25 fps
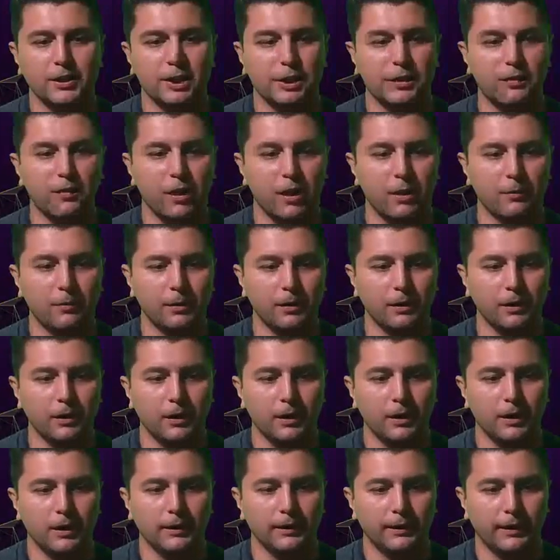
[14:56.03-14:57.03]

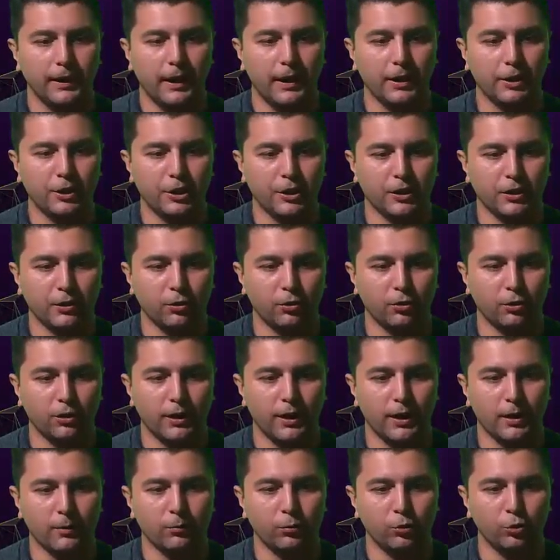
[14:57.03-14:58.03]
Cevabı D şıkkı
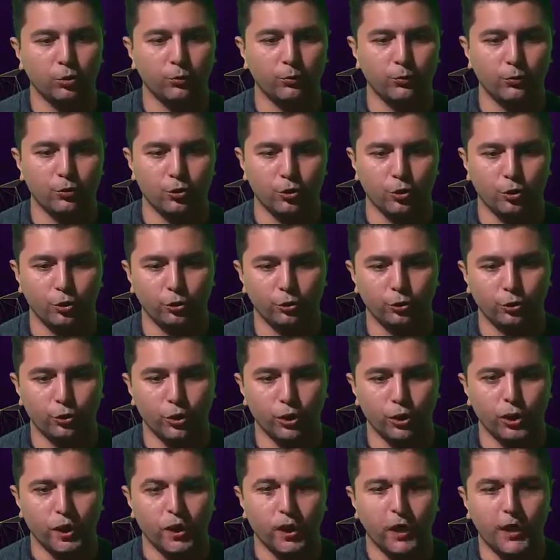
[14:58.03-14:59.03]
olarak bulunmuş oldu.
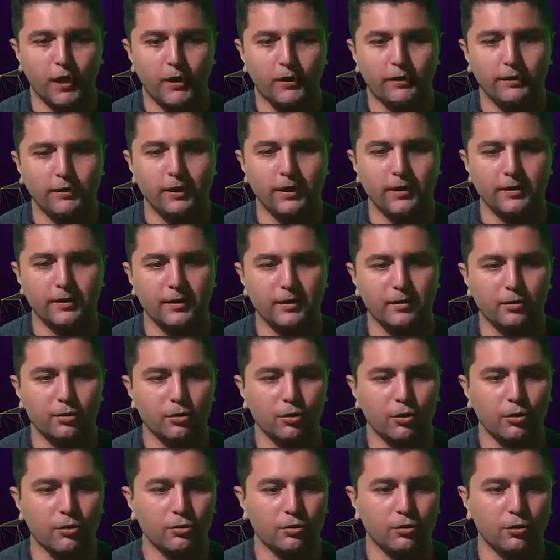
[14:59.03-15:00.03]
Evet testin
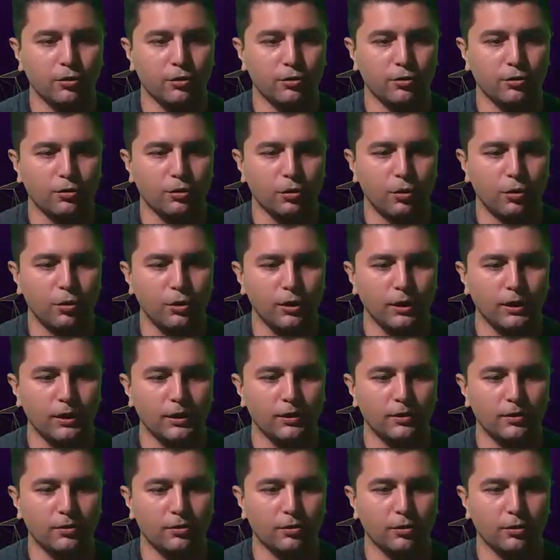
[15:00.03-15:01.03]
son sorusu
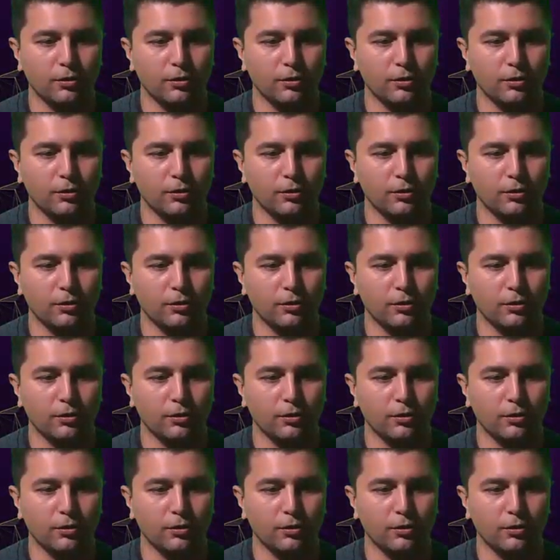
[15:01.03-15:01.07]
12.